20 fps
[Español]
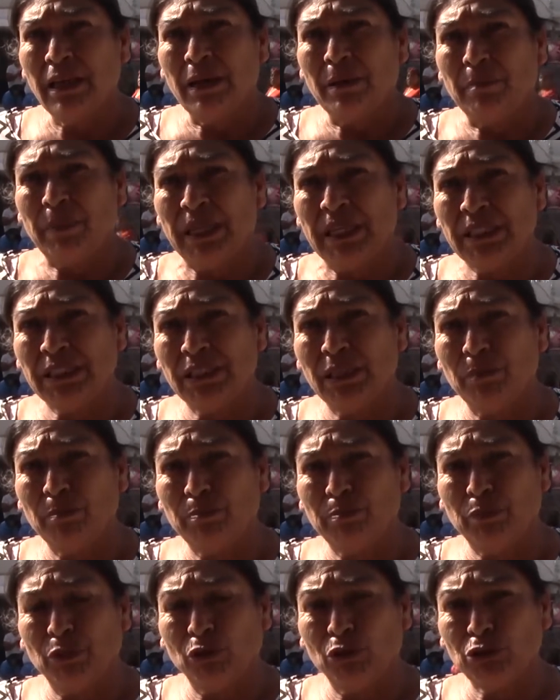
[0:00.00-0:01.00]
parecen
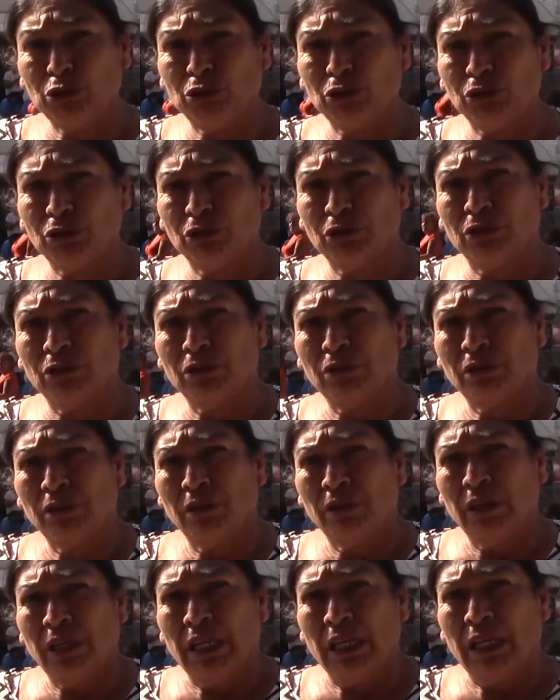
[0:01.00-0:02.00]
pozos
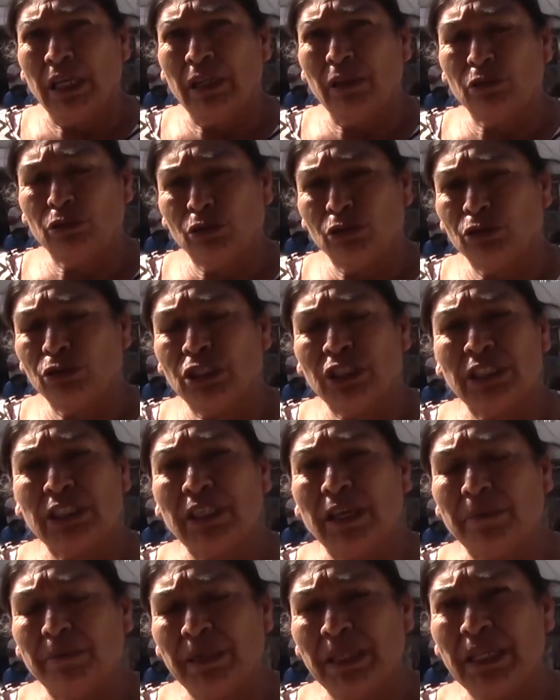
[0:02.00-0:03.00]
y los coches se
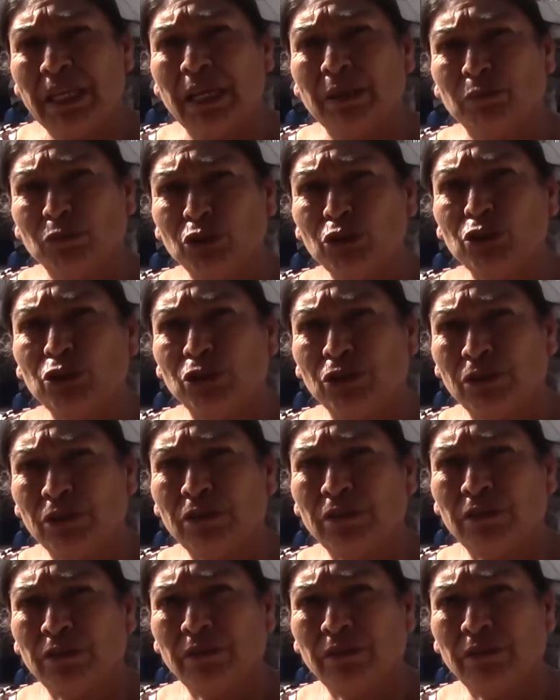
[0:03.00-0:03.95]
averean mucho.